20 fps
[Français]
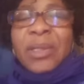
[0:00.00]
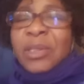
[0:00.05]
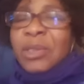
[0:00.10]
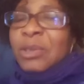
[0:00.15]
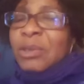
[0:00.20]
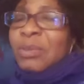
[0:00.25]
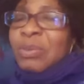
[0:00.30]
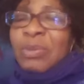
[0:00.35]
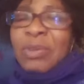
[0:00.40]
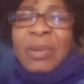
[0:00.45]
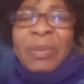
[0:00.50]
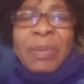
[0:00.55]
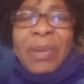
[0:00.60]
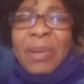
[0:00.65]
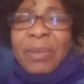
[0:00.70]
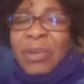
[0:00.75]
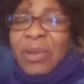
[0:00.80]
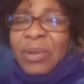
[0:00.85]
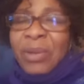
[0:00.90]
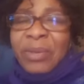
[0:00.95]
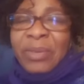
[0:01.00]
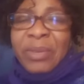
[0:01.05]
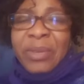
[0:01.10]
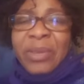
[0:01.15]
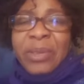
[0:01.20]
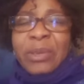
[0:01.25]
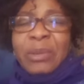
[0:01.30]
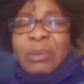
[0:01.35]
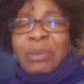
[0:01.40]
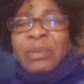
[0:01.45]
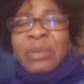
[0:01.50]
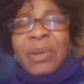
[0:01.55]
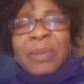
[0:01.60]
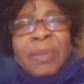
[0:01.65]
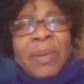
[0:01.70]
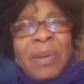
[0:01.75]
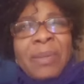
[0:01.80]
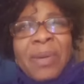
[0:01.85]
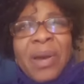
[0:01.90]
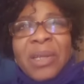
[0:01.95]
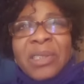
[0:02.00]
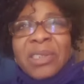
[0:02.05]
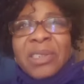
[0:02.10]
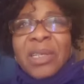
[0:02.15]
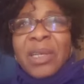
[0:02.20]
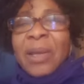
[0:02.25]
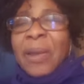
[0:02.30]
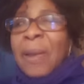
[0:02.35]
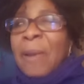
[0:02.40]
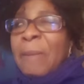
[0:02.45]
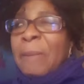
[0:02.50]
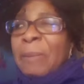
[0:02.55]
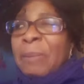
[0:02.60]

Je ne pouvais pas me lever, je ne pouvais pas marcher.